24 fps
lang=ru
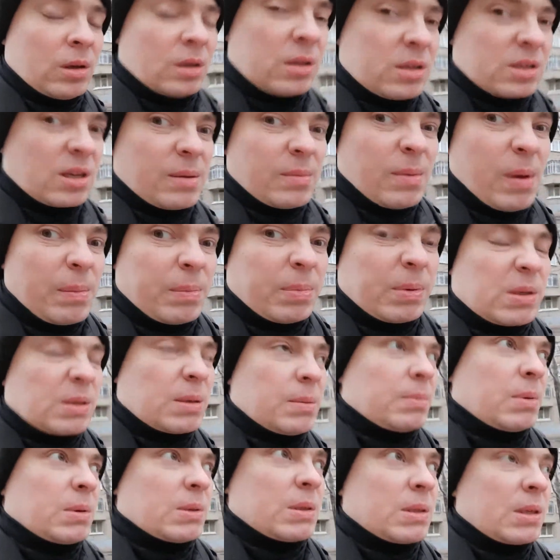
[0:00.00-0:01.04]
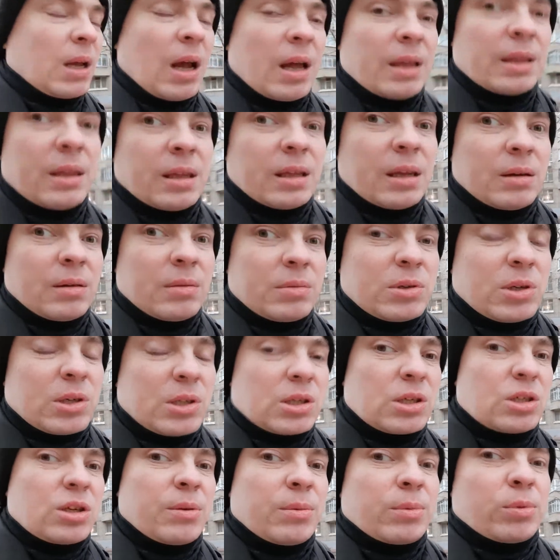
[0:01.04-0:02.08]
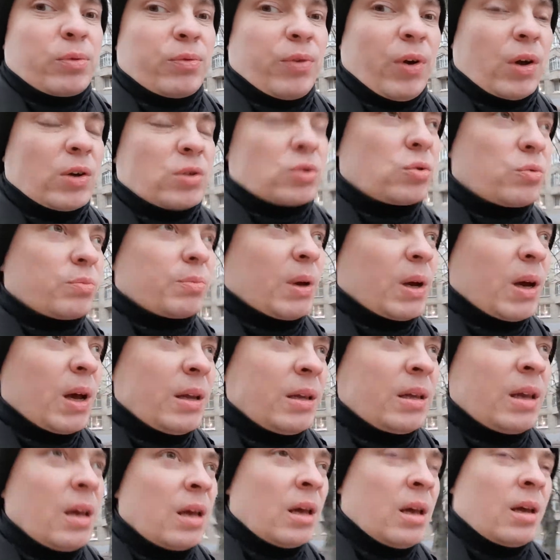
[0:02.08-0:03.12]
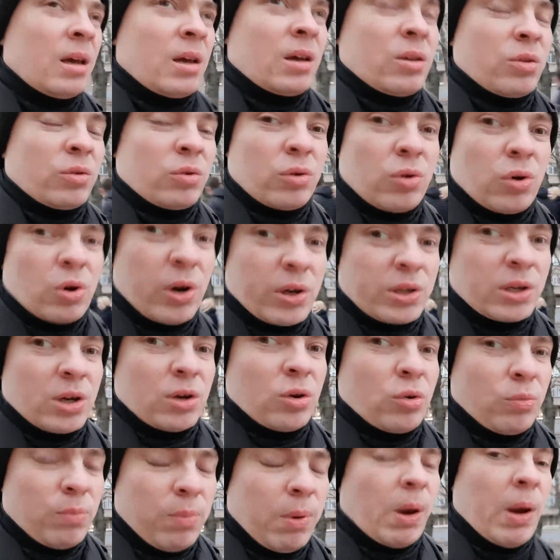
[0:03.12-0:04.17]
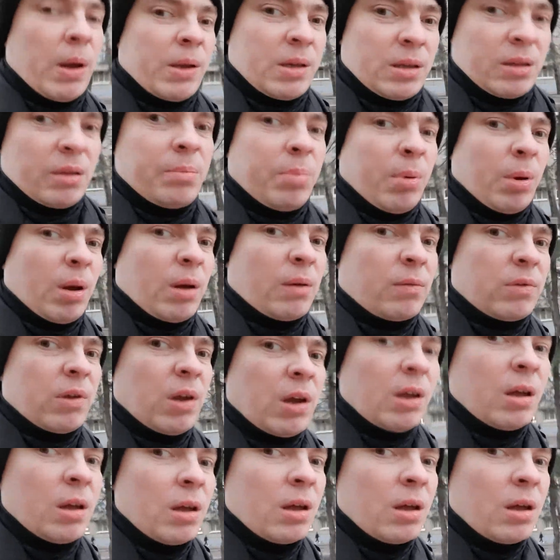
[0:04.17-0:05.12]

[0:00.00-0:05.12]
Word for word: Сама по себе странно, вообще зачем эту фразу убирать, но ее хотели убрать, это правда.